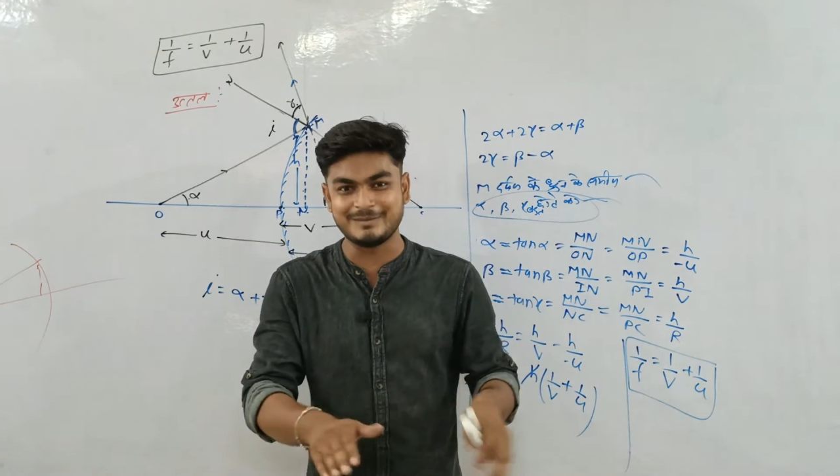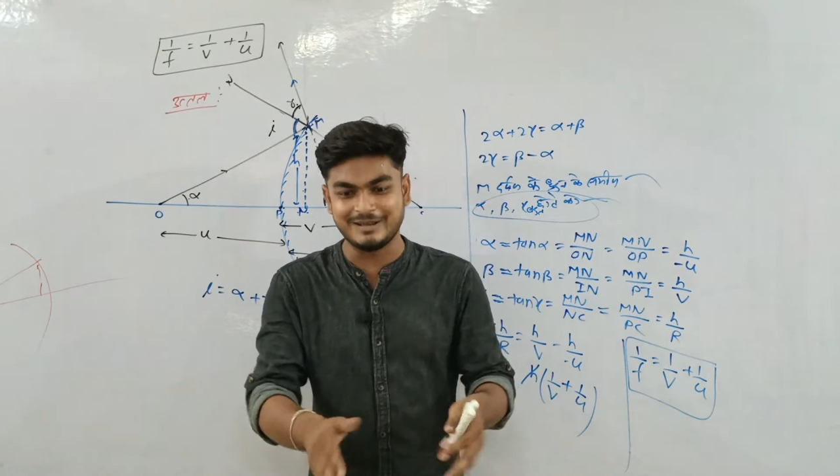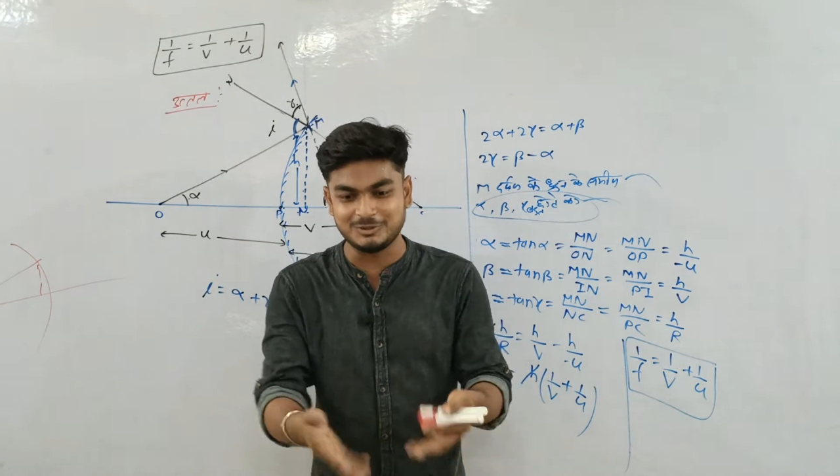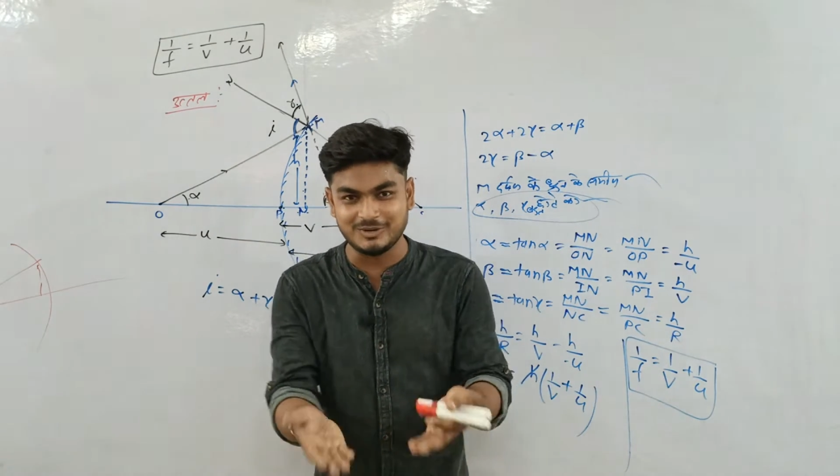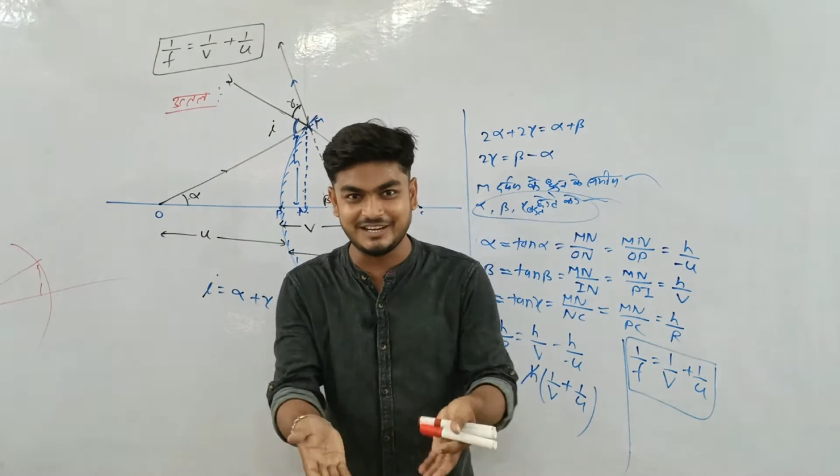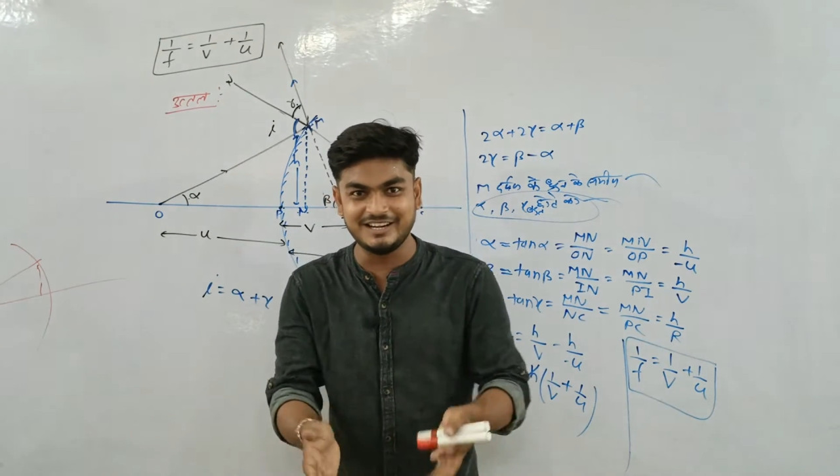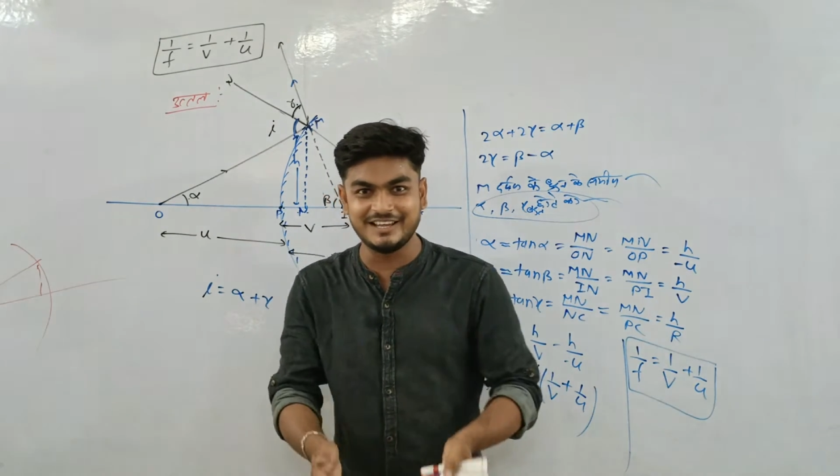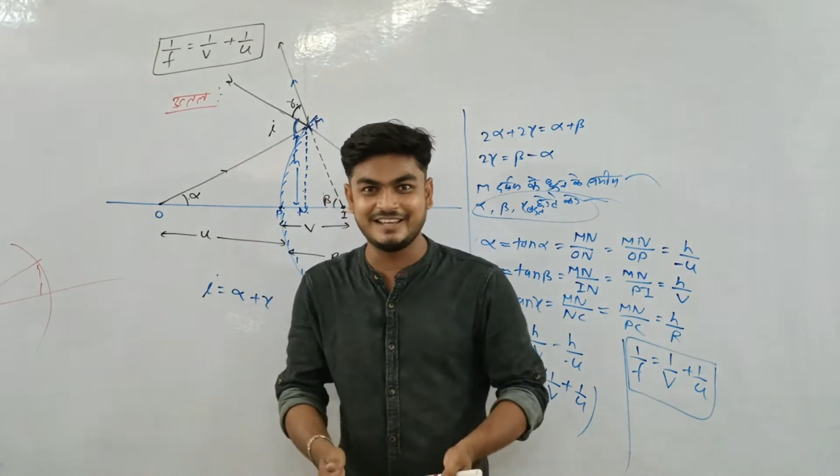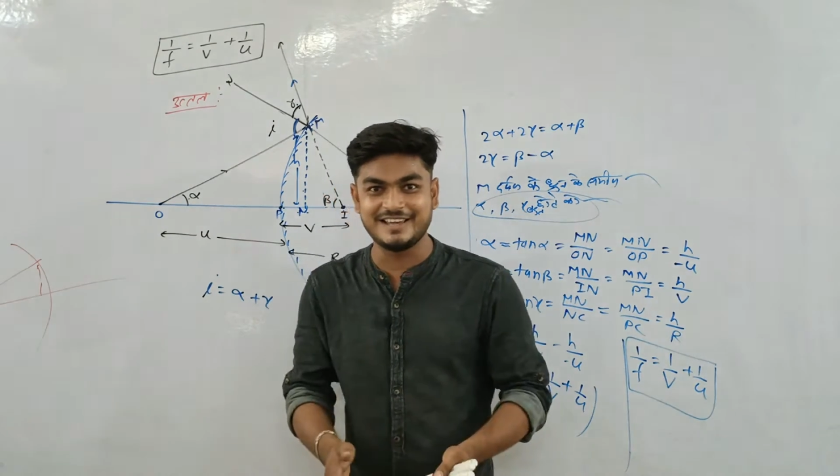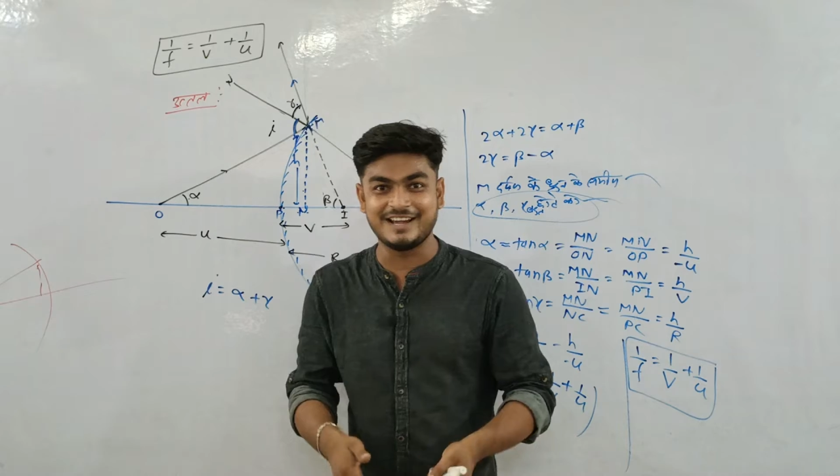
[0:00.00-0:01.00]
बर्बाद तो कर ही
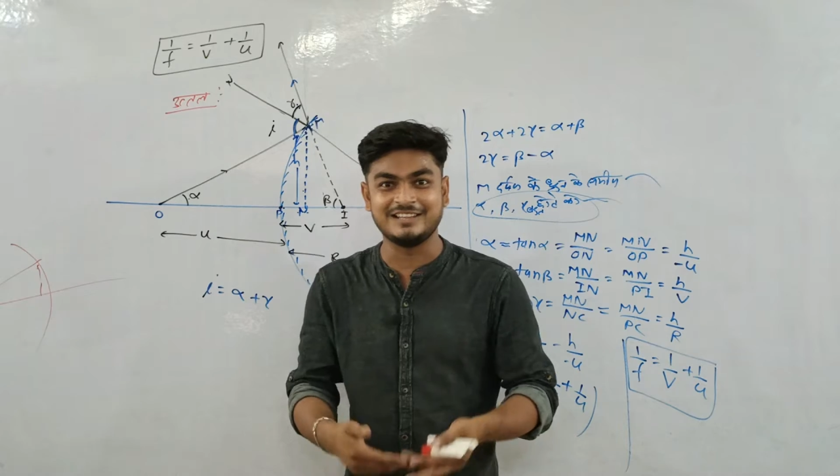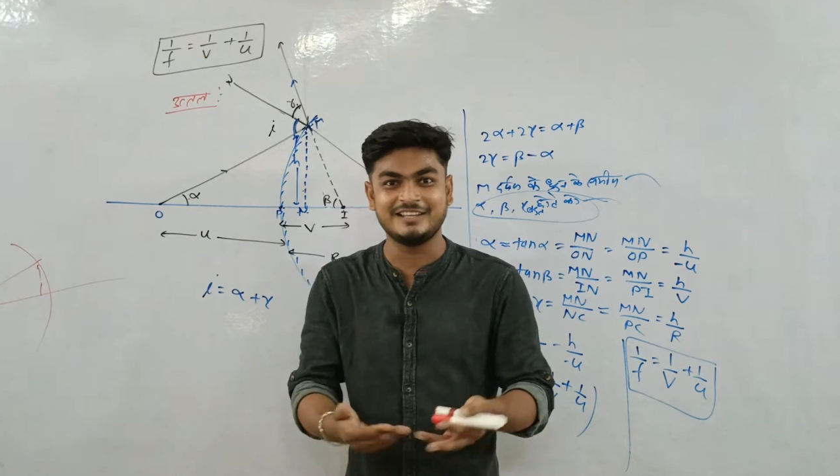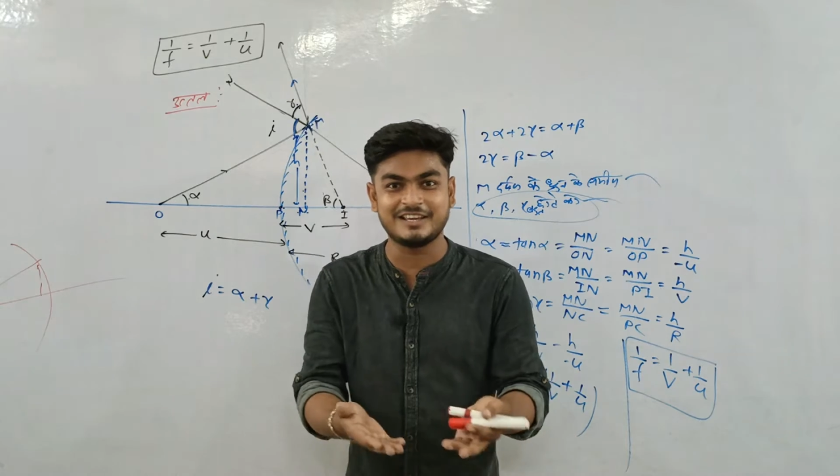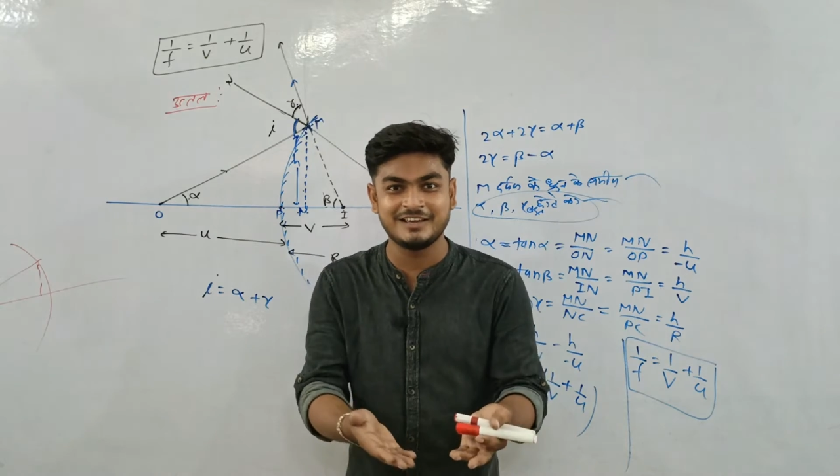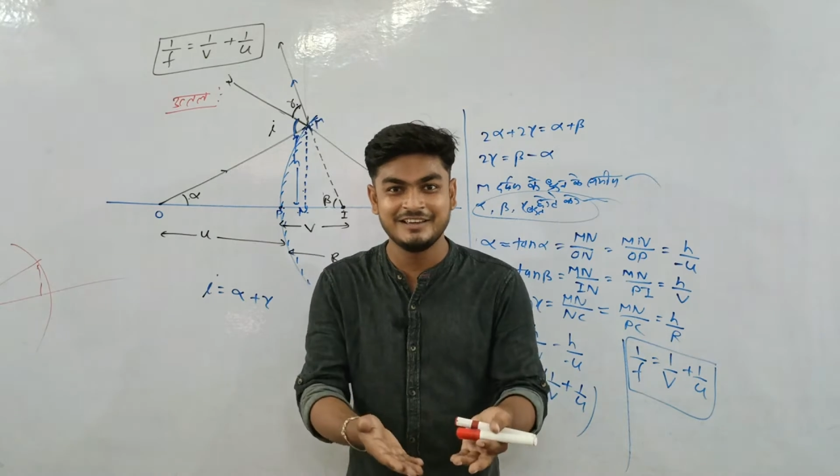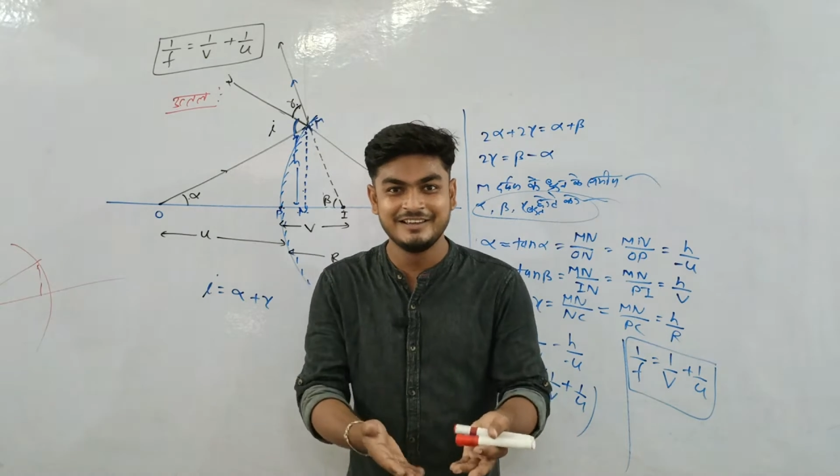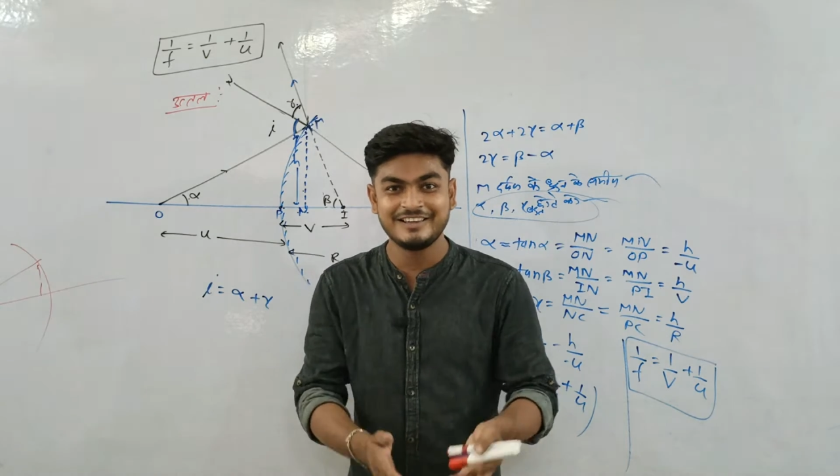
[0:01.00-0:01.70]
रहे हैं ये ज्ञान देके